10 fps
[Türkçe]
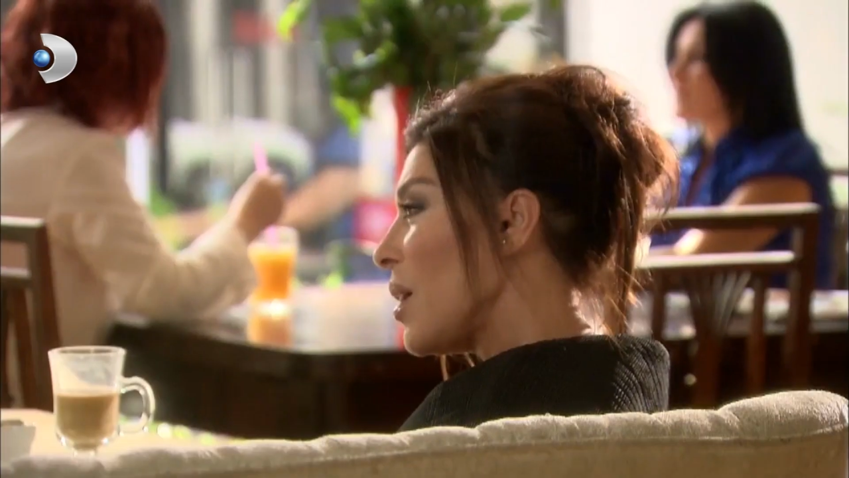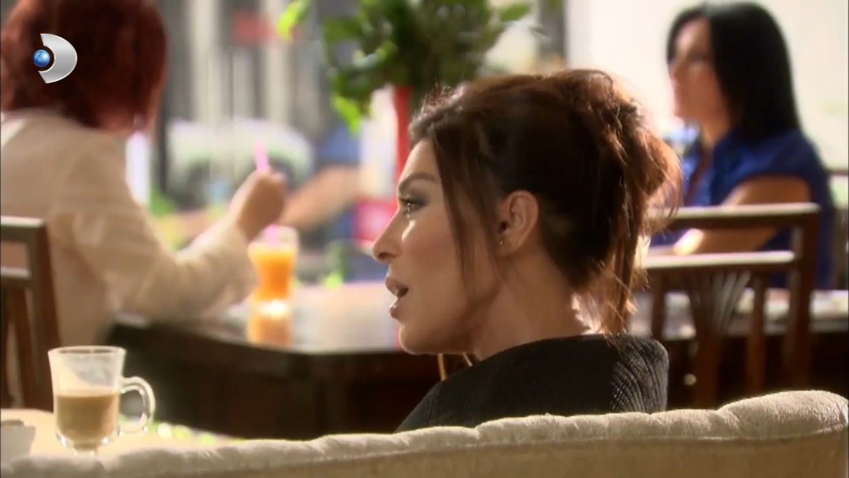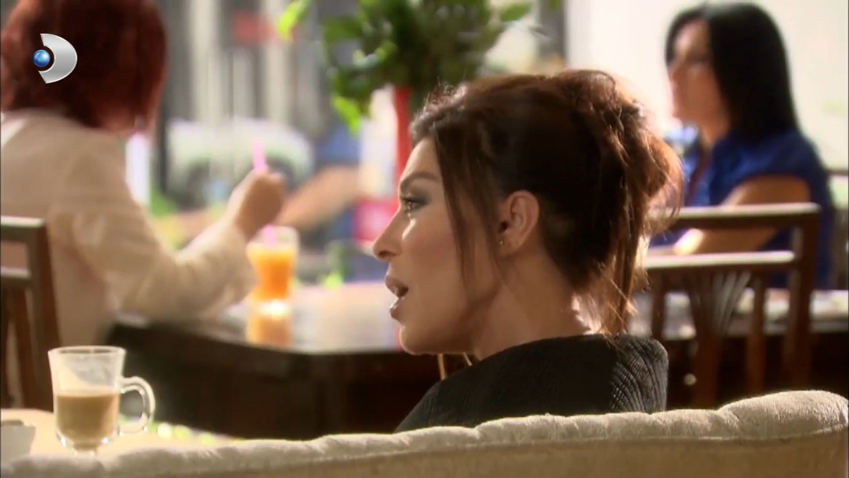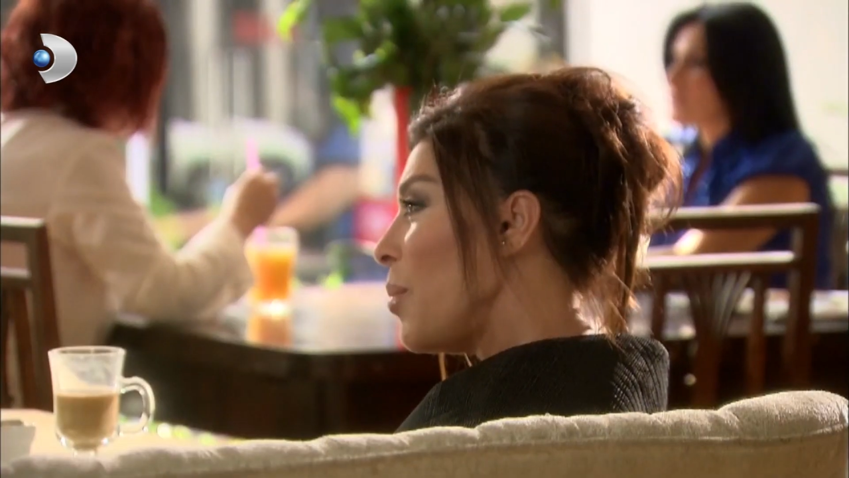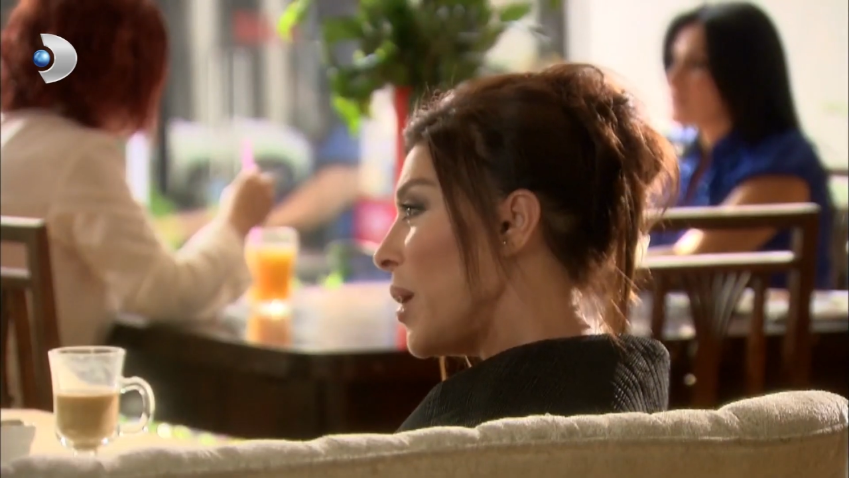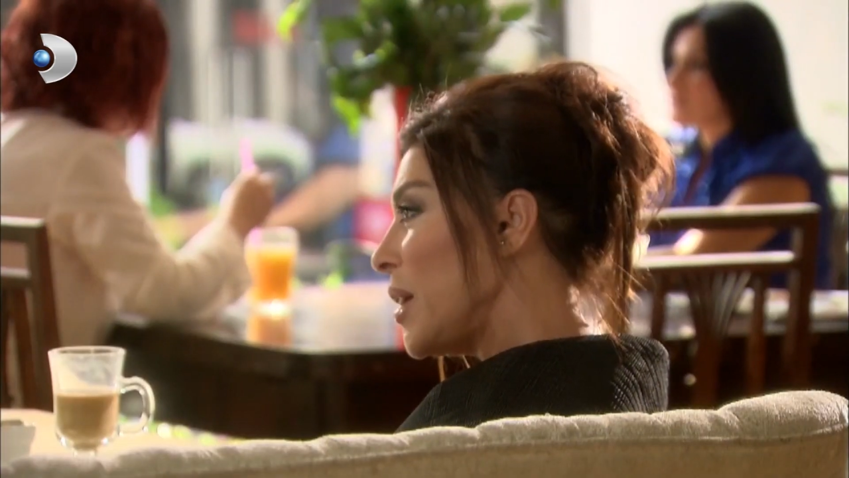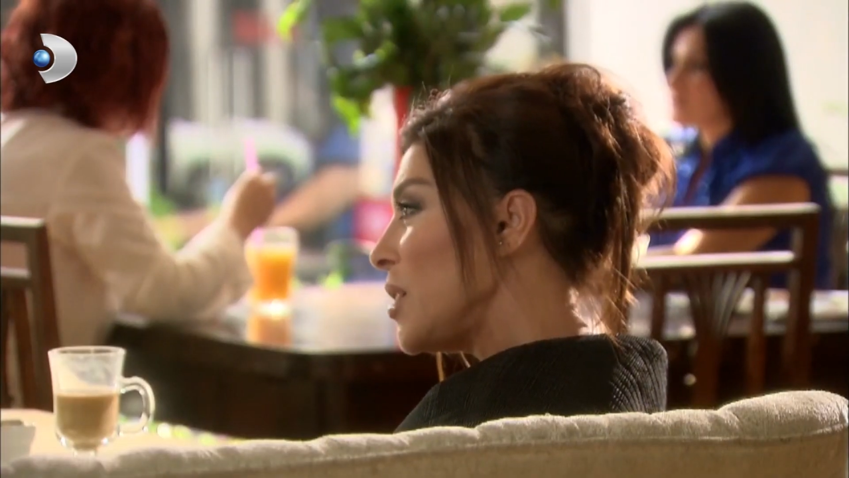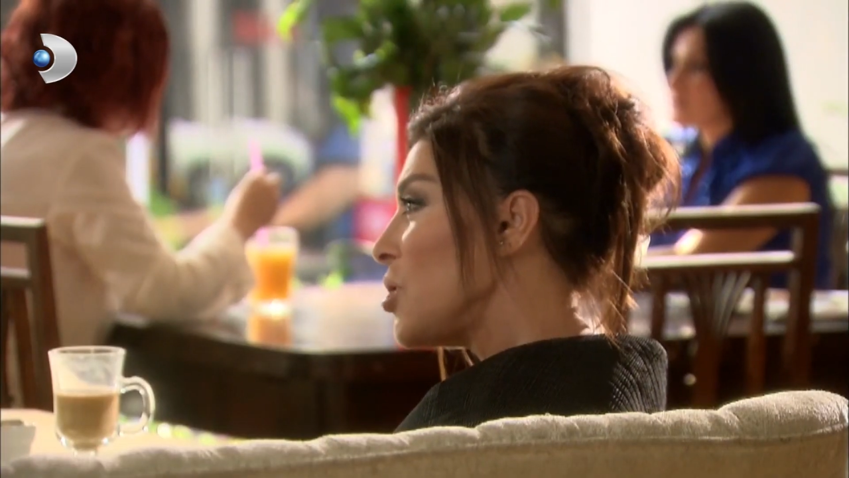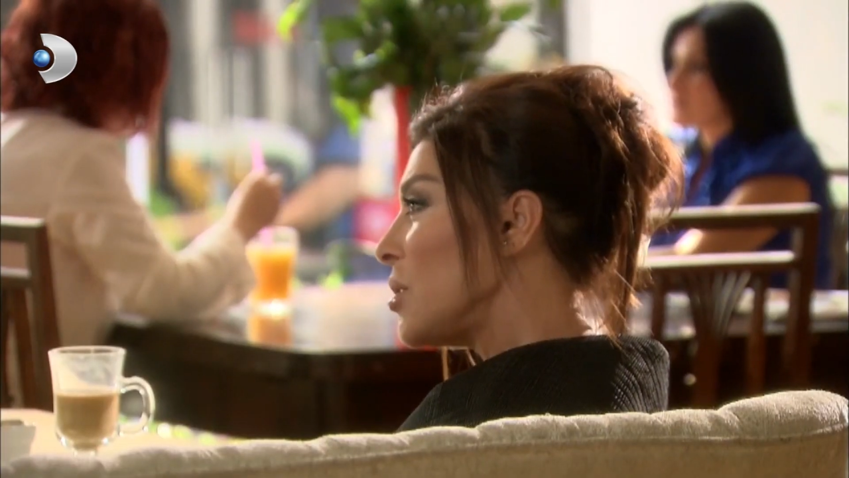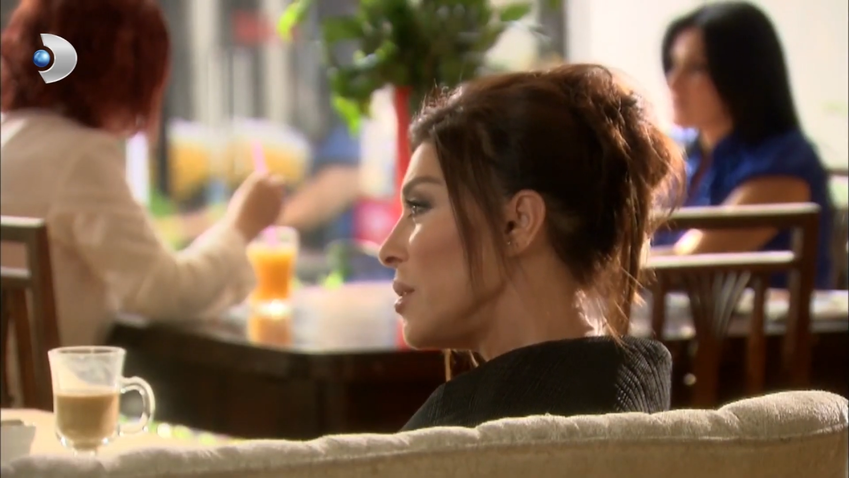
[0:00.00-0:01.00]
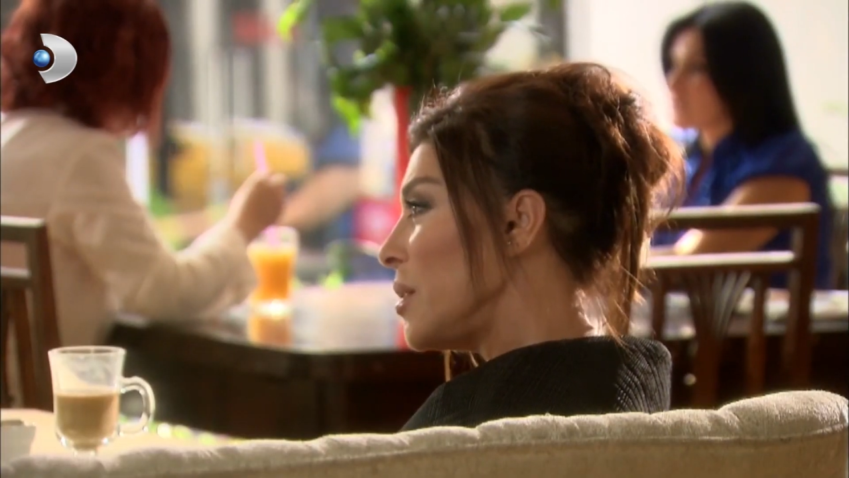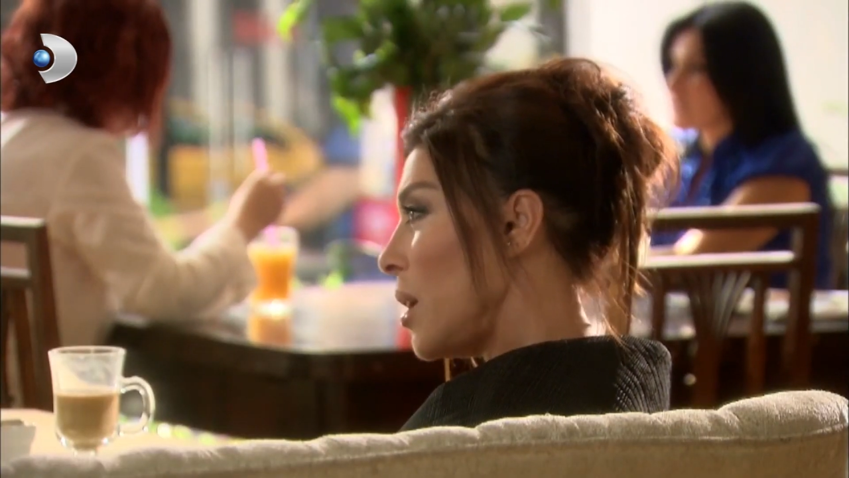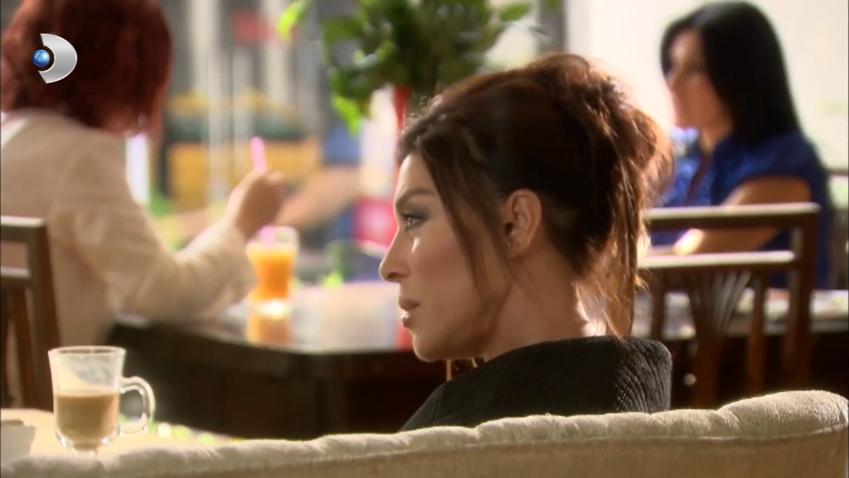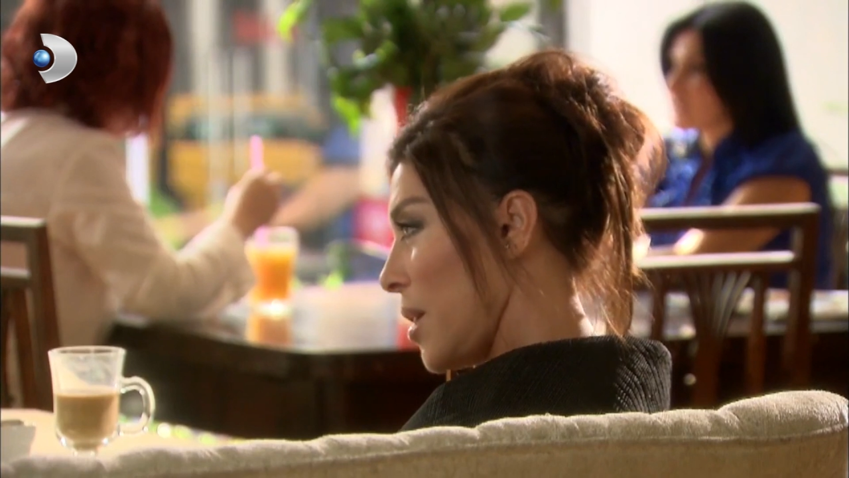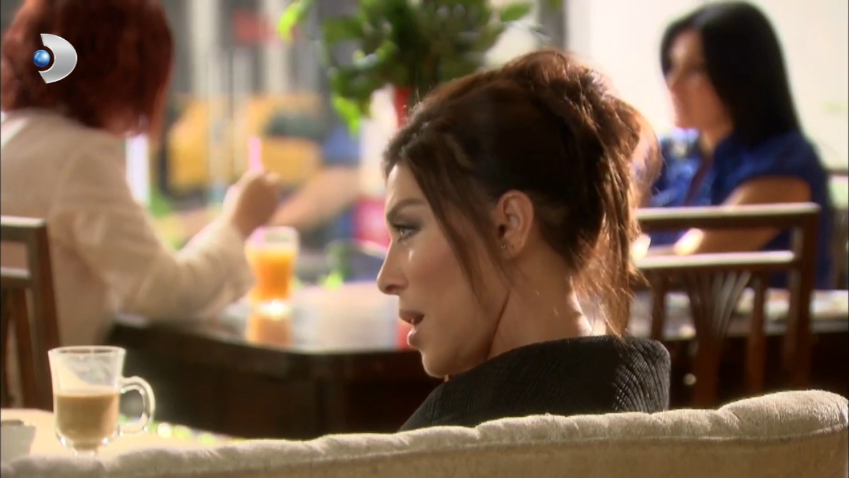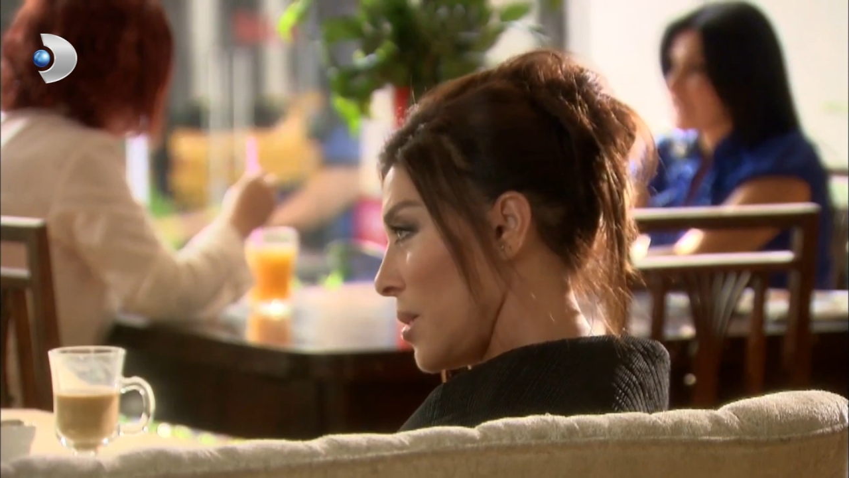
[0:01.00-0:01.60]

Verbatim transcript: Para işinde Nihat'a yardım